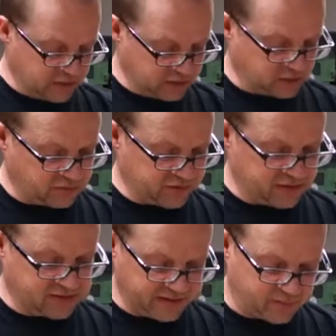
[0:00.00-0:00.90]
sondern weil
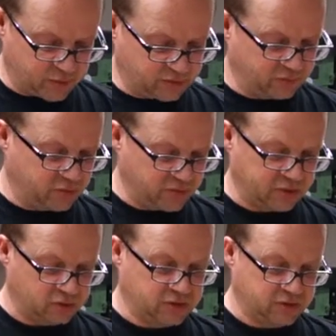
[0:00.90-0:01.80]
das Sägeblatt für
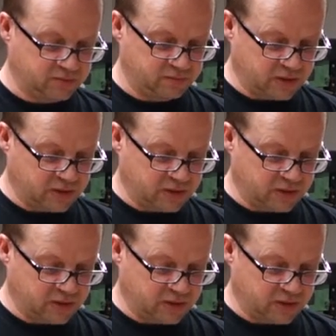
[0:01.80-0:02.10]
Metall ist.